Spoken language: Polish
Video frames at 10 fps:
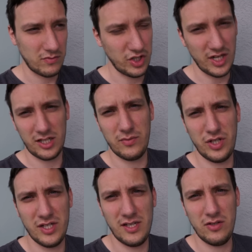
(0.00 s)
czy na
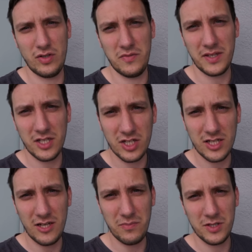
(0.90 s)
jakimś jedzeniu, czy w jakiejś
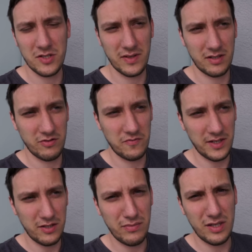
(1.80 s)
knajpie, czy w jakimś
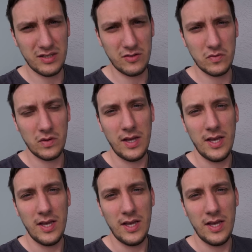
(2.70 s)
fajnym miejscu.